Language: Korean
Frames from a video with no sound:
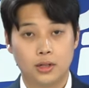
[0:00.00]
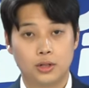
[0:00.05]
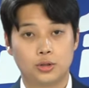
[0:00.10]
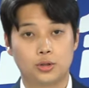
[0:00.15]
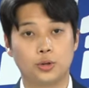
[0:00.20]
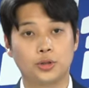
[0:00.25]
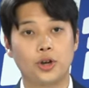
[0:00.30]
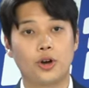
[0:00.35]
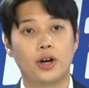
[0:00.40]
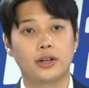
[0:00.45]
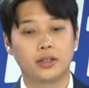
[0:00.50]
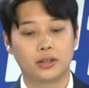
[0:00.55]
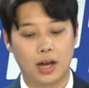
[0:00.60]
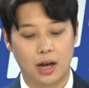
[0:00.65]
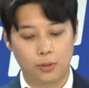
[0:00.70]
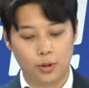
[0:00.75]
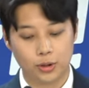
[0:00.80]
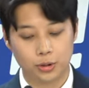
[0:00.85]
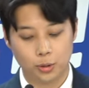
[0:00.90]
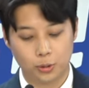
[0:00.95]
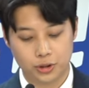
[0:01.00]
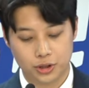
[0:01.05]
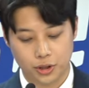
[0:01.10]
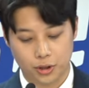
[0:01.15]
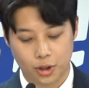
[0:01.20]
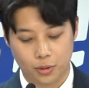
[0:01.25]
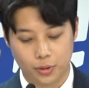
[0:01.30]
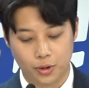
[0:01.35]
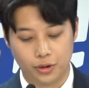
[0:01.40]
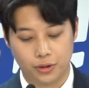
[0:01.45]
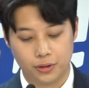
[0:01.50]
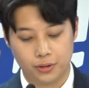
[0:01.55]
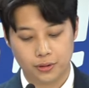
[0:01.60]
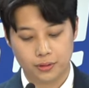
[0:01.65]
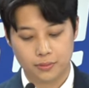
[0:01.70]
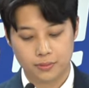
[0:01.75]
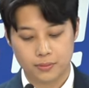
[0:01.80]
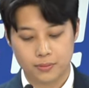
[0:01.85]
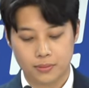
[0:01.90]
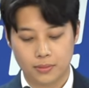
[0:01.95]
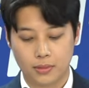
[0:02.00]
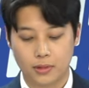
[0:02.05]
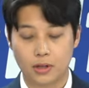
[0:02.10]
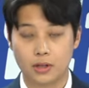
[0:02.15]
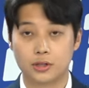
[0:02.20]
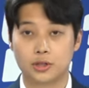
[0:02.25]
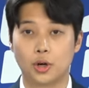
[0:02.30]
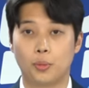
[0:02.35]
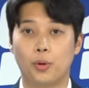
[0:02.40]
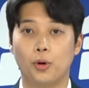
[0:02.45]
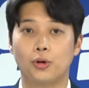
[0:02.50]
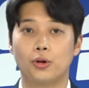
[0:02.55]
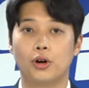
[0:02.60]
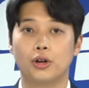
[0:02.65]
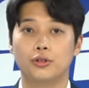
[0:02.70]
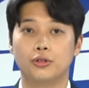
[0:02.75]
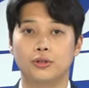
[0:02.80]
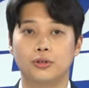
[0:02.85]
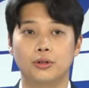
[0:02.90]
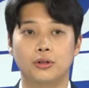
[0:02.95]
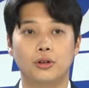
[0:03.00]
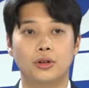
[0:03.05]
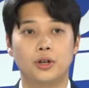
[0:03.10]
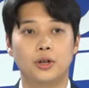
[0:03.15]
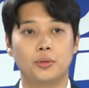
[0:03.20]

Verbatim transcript: 존경하는 당원 동지 여러분, 저 봉건우